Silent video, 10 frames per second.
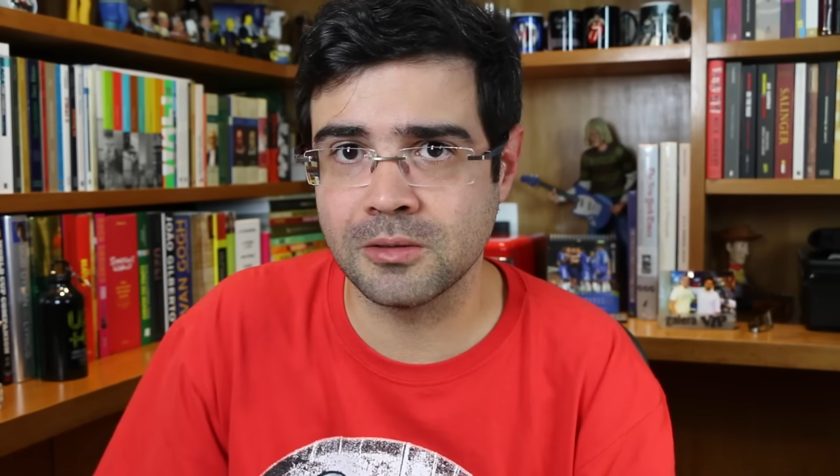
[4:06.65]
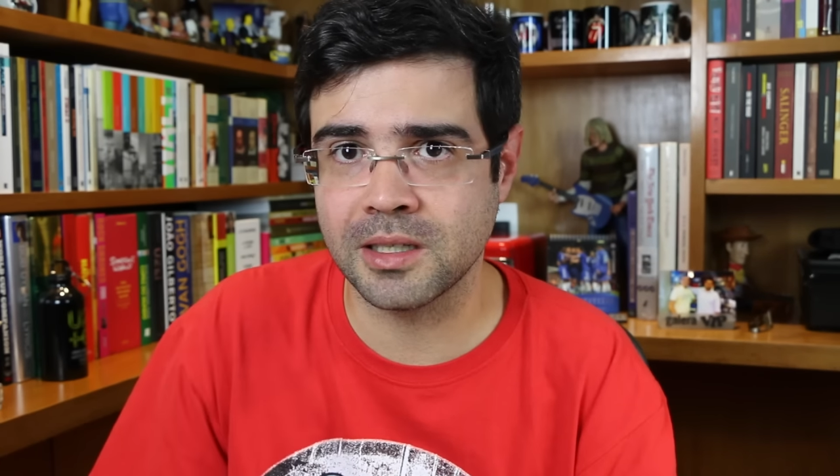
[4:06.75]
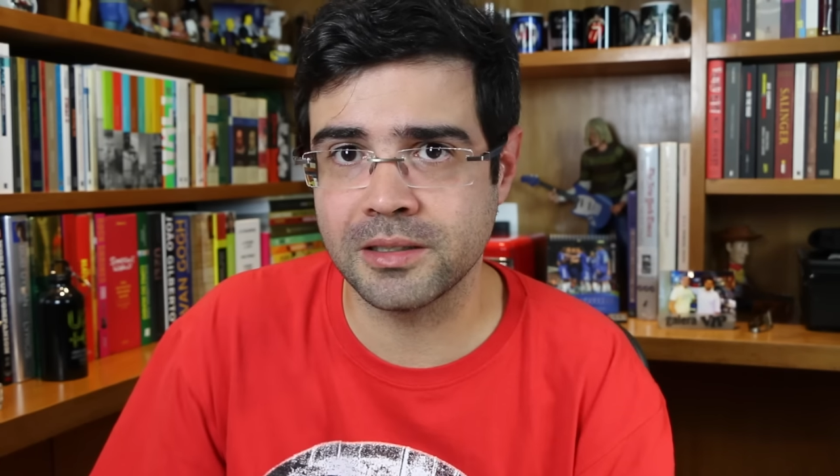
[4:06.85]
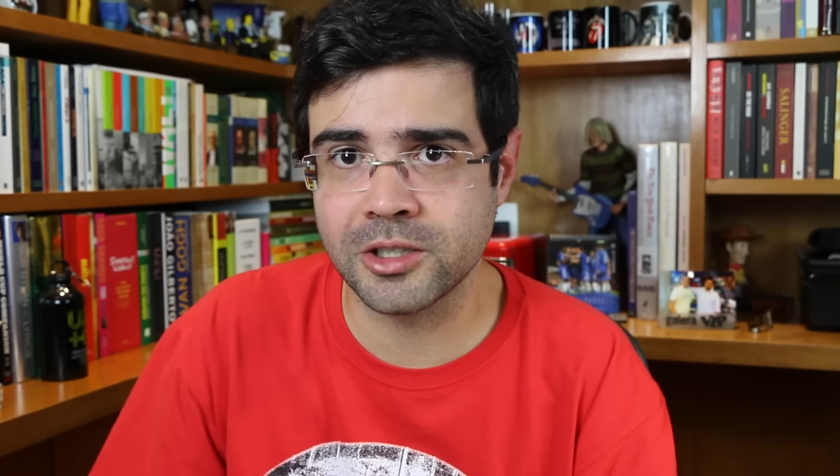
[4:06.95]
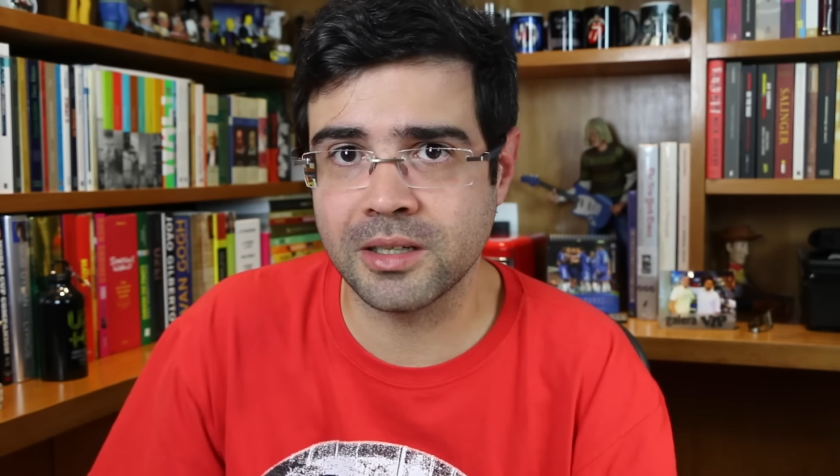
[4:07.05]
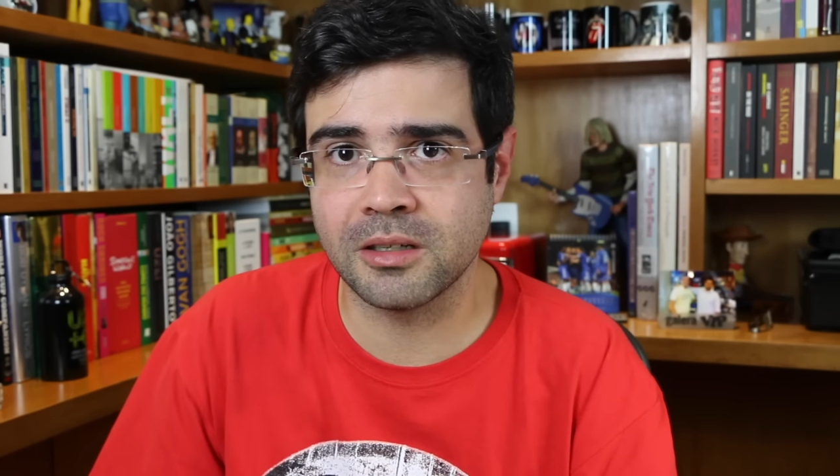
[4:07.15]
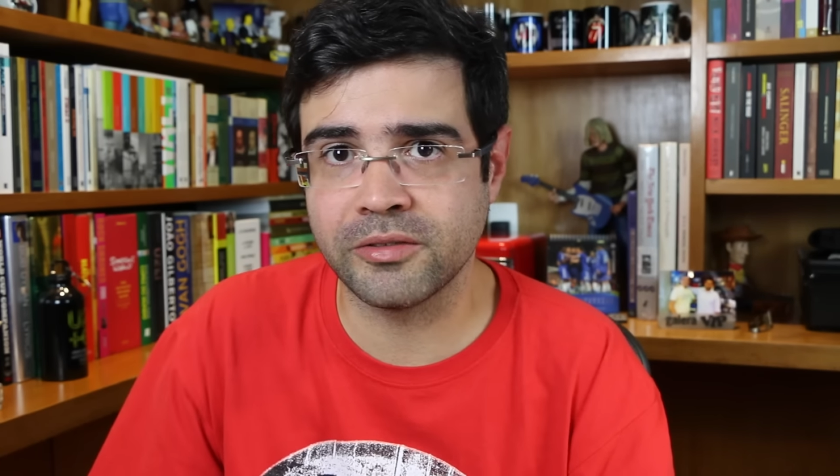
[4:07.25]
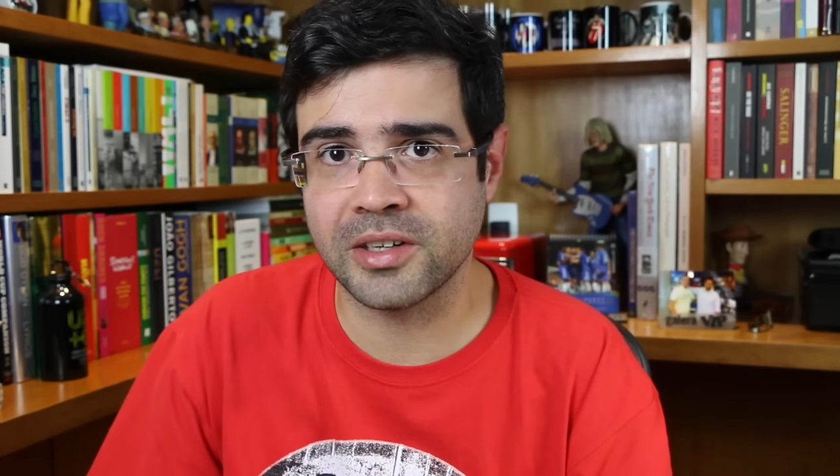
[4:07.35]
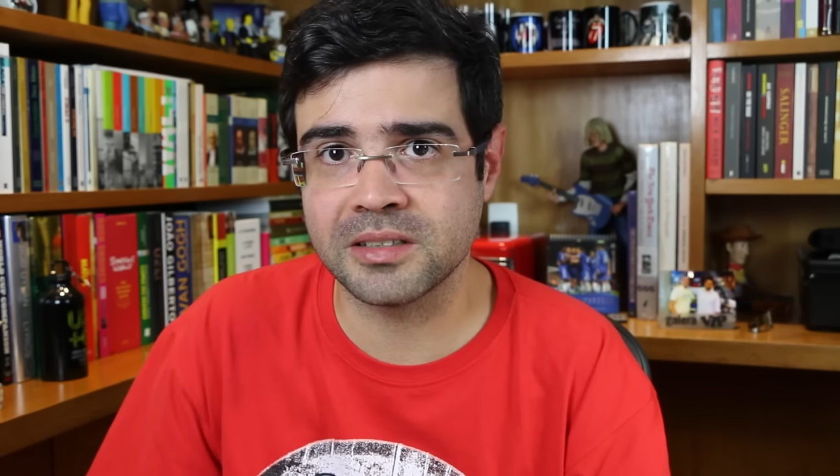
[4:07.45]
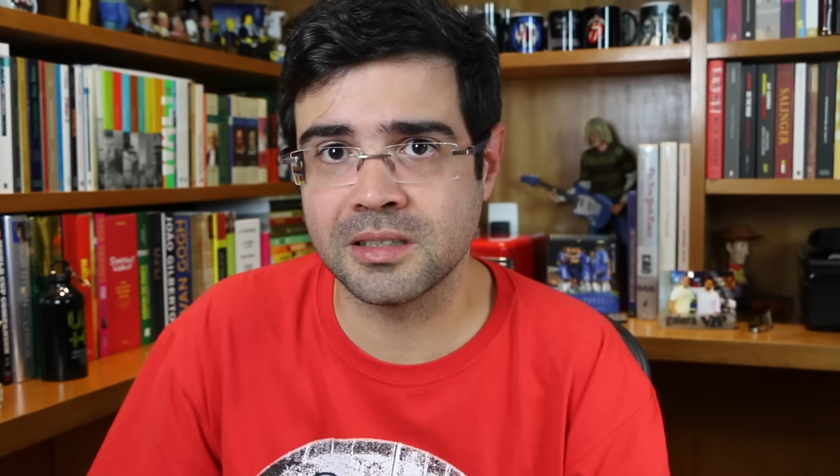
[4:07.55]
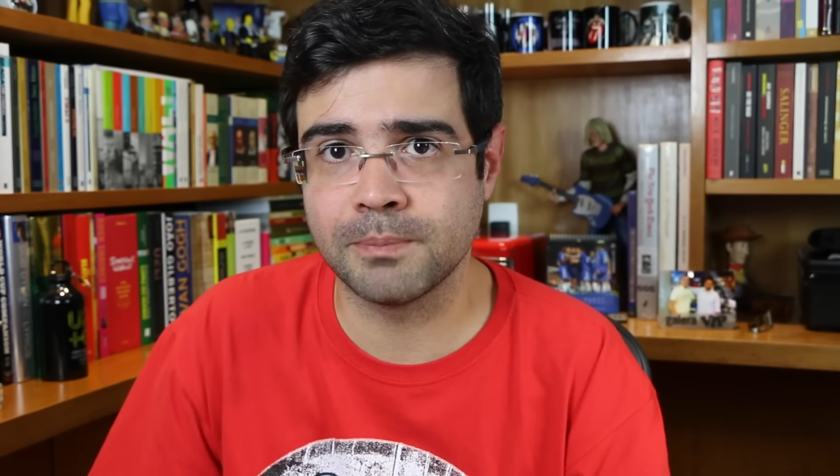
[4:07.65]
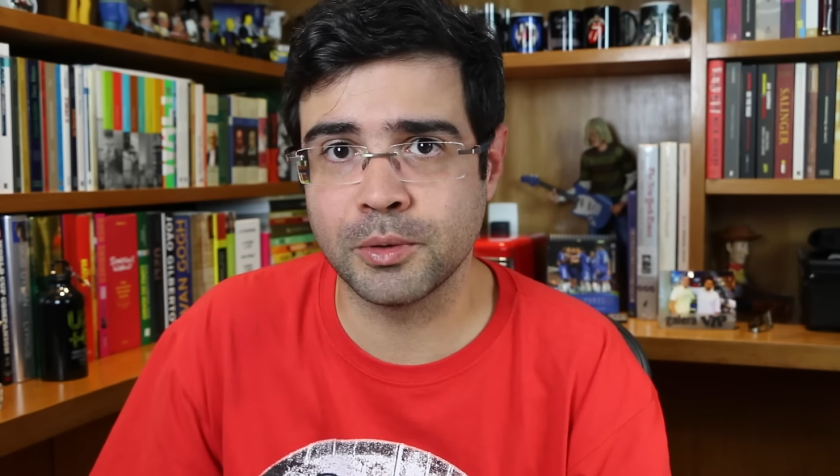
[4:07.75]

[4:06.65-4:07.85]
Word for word: do que eles queriam fazer,